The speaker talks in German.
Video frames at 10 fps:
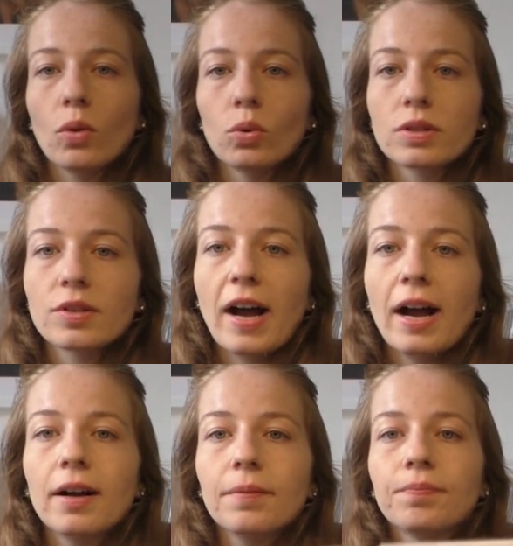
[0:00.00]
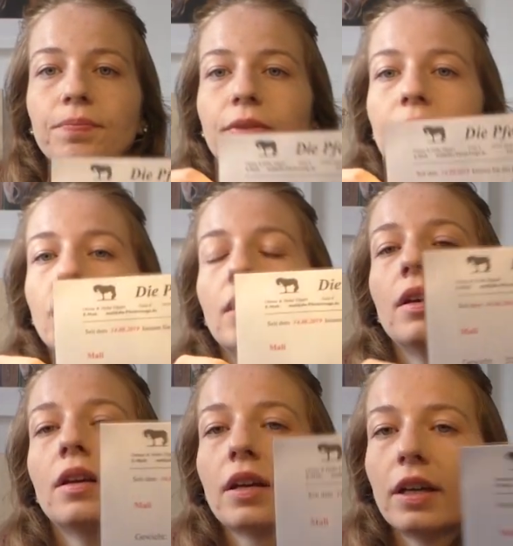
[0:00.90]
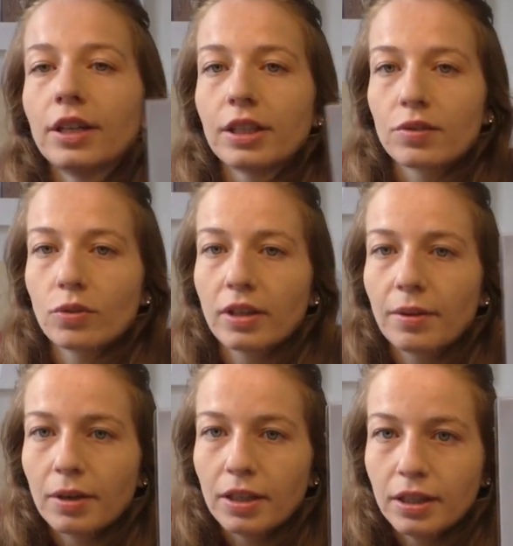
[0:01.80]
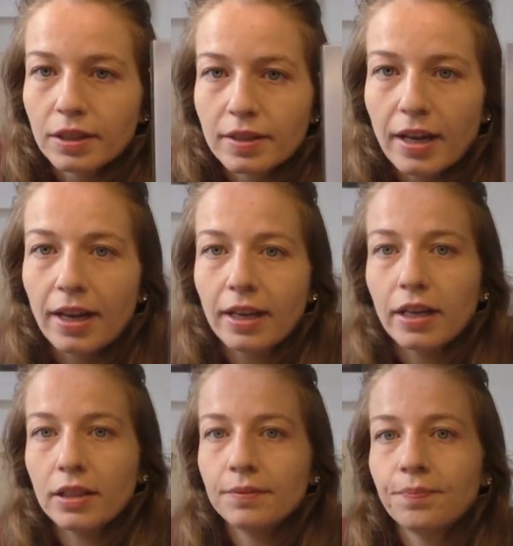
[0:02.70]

Und zwar kann ich das euch einmal hier zeigen.